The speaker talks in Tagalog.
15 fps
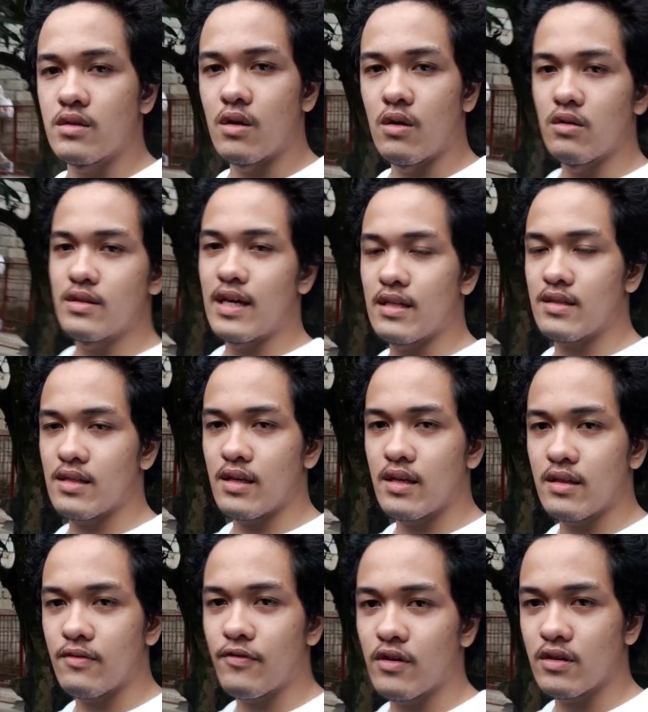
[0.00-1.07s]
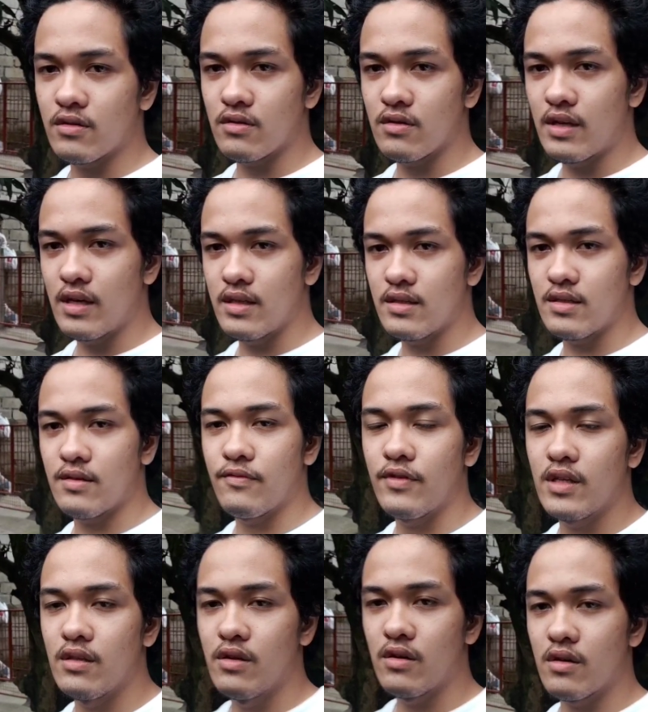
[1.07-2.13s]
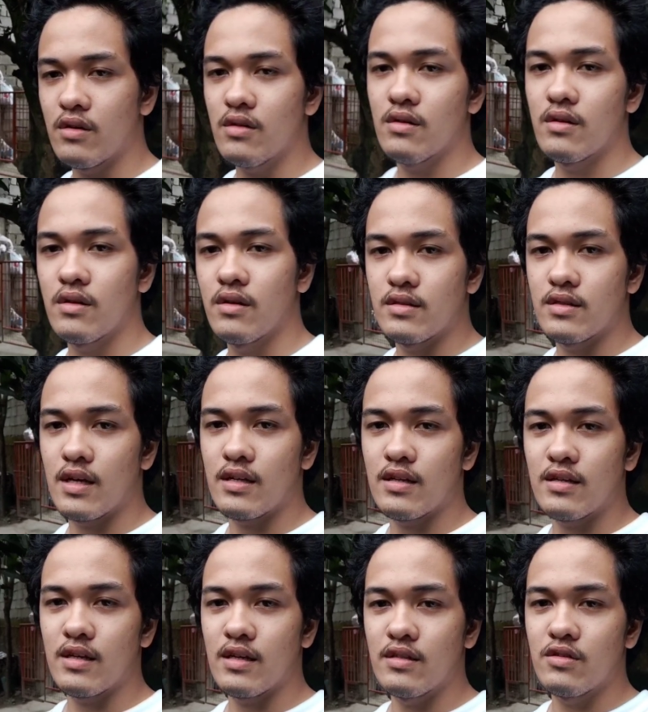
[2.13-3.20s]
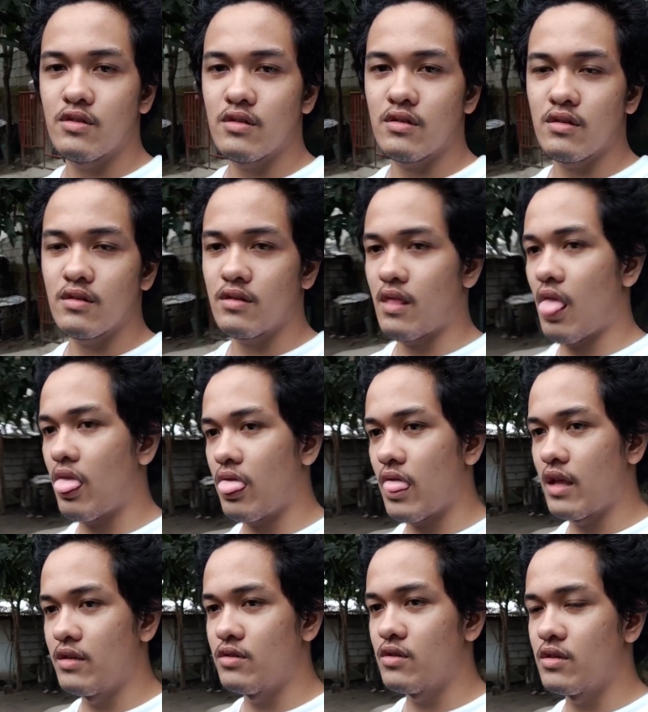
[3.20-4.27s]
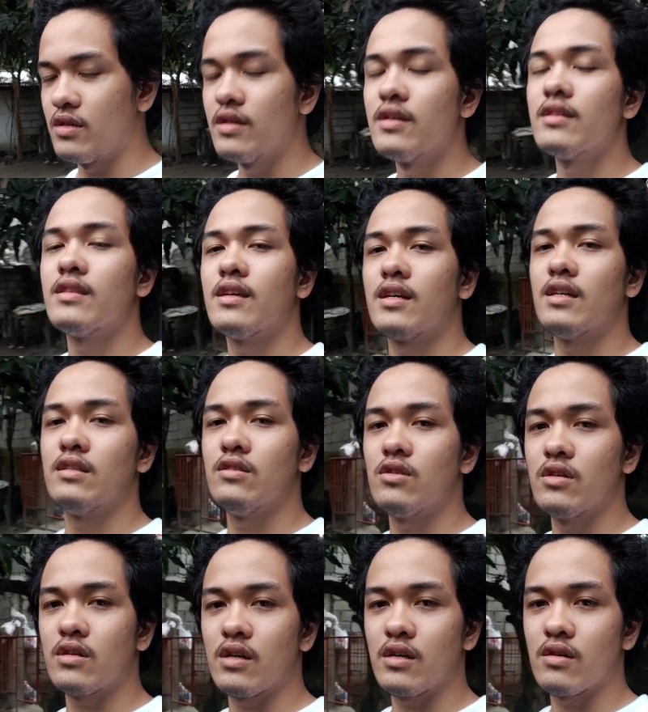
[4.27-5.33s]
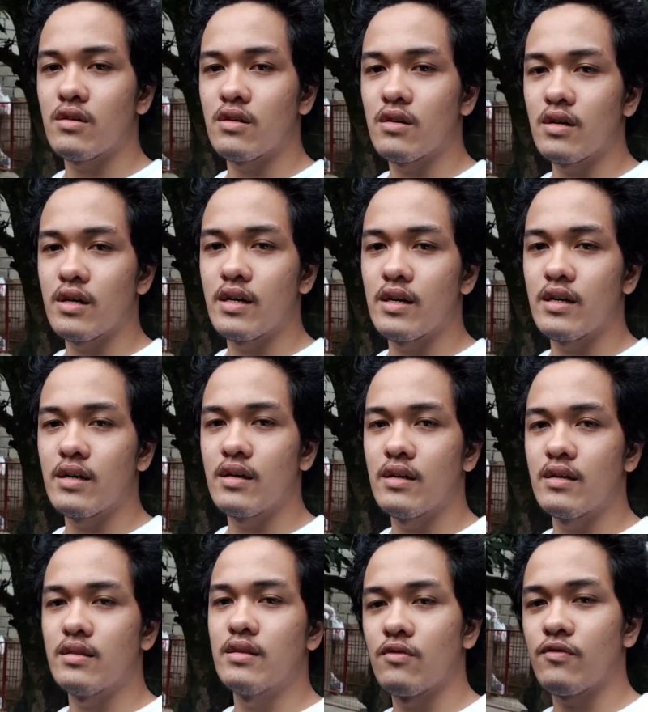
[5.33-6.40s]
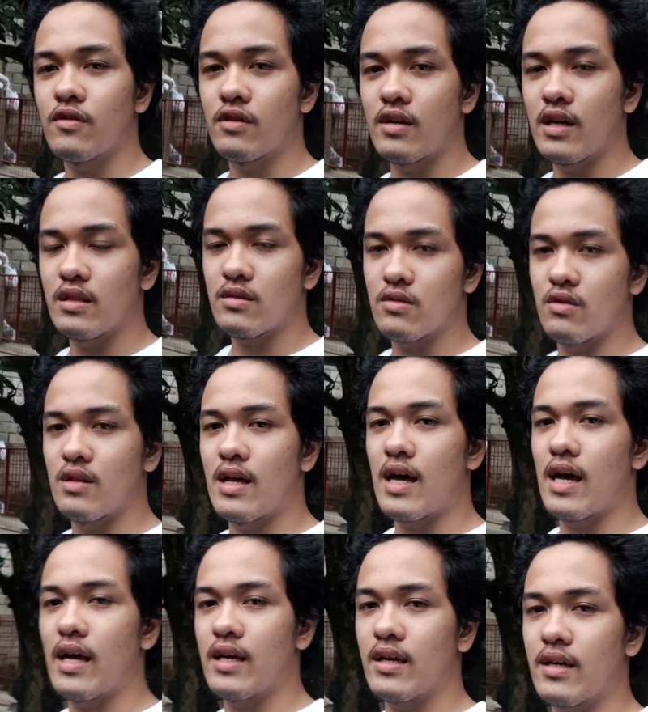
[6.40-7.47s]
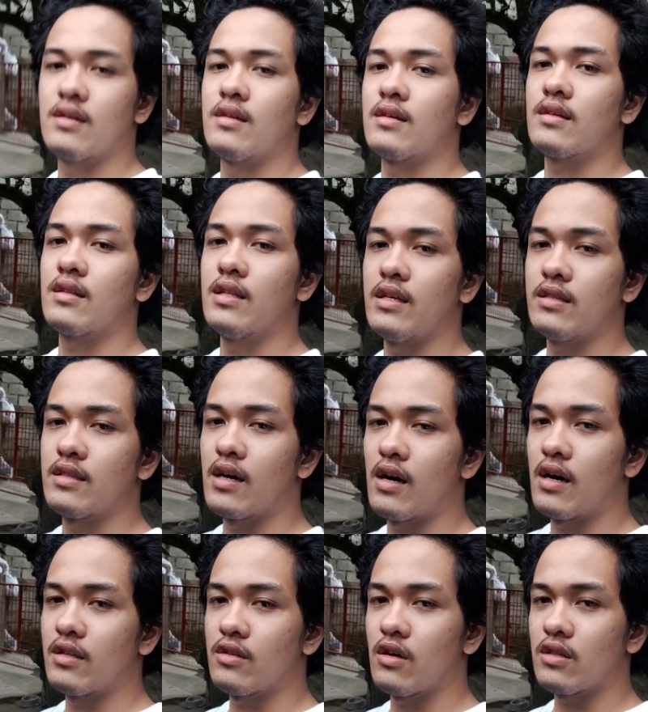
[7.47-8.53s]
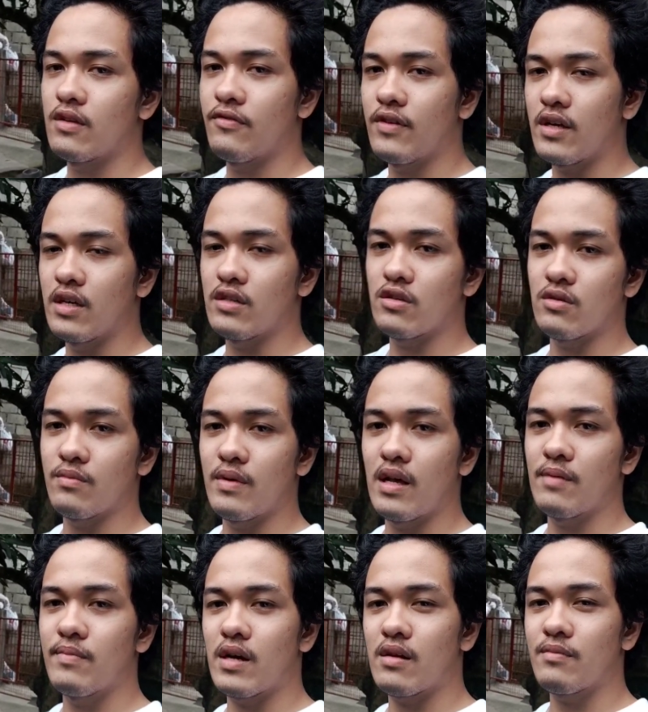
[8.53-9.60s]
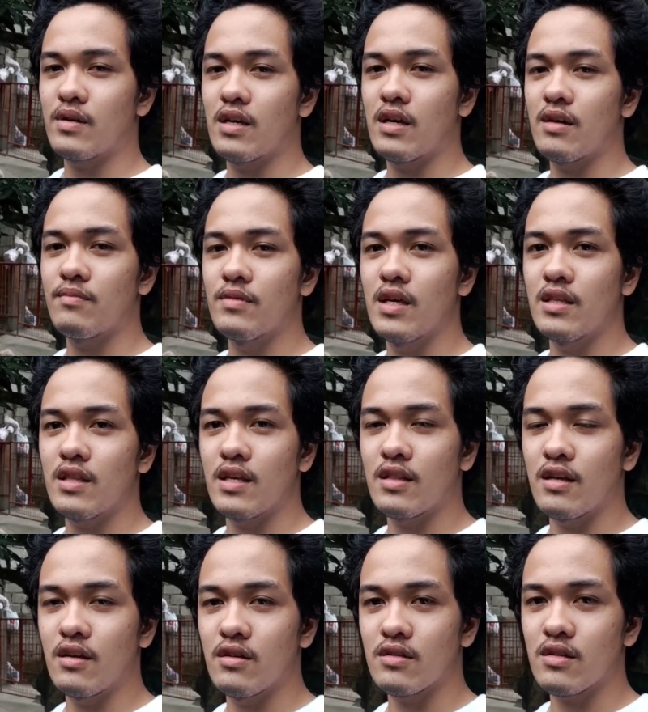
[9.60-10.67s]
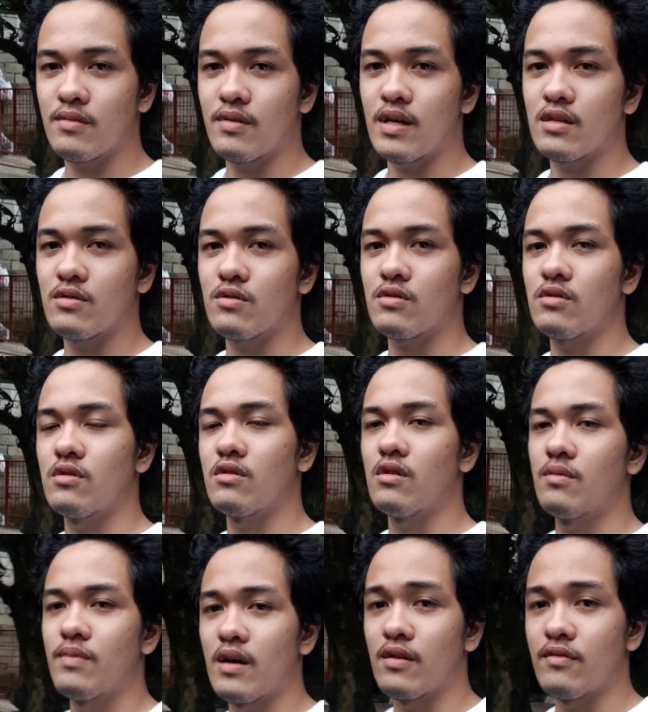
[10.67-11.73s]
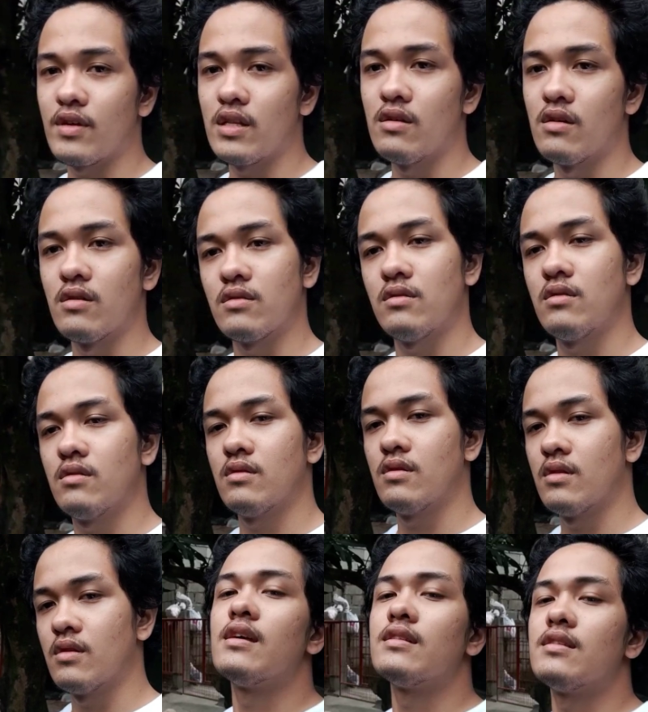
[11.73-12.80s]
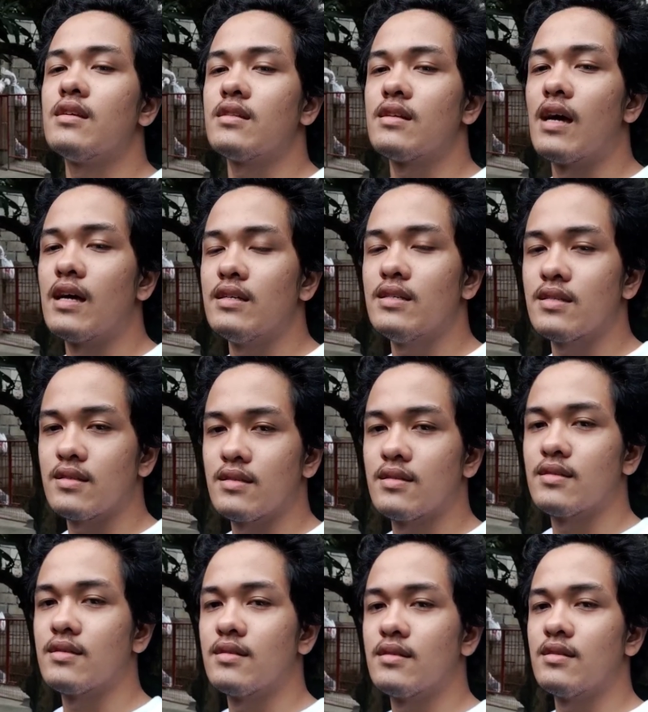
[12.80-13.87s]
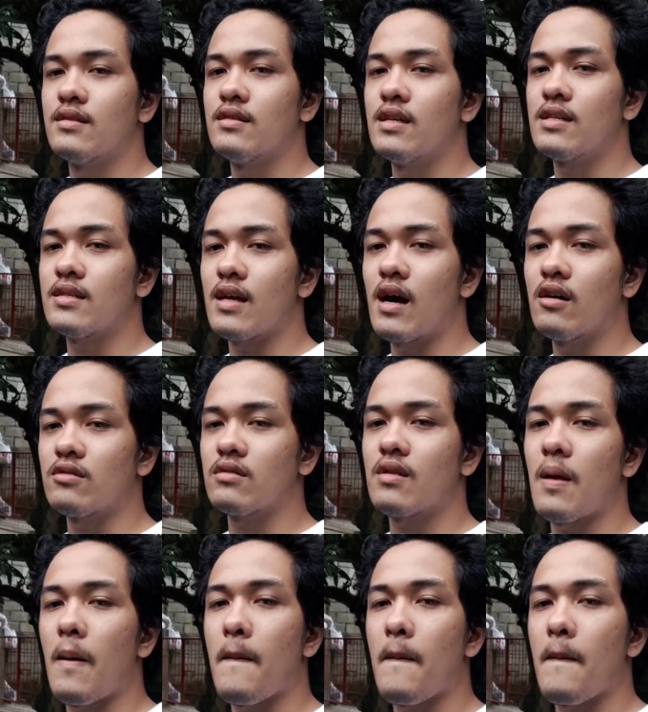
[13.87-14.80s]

So that's it for today's video and sana na-enjoy na-enjoy. Nag-enjoy kayo and don't forget to like, click the notification bell para maging updated kayo sa mga susunod ko pang videos. That's it guys. Just out.